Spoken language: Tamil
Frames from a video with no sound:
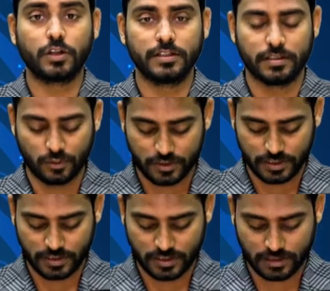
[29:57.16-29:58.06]
போனது என்ற ஒரு
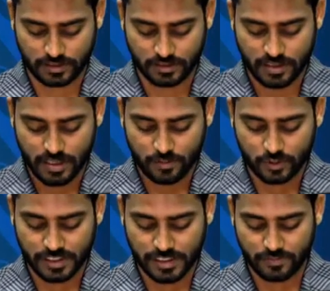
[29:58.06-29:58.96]
செய்தி இருக்கிறது
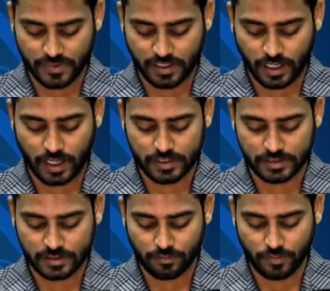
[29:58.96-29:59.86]
புதிய எம்பி
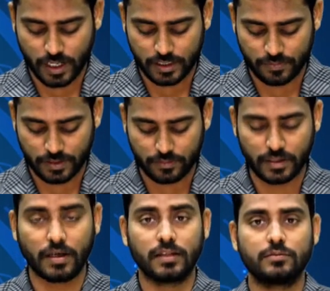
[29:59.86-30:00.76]
அகாஜித் மான
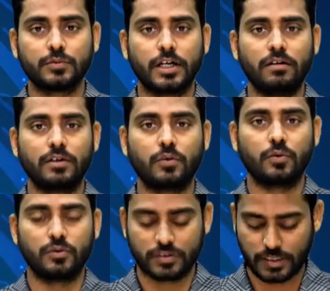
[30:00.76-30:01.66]
பெருமை அதுவும்
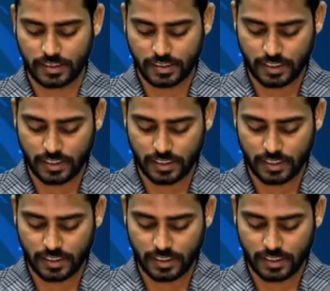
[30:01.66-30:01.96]
கேள்விக்குறியோடு செய்தி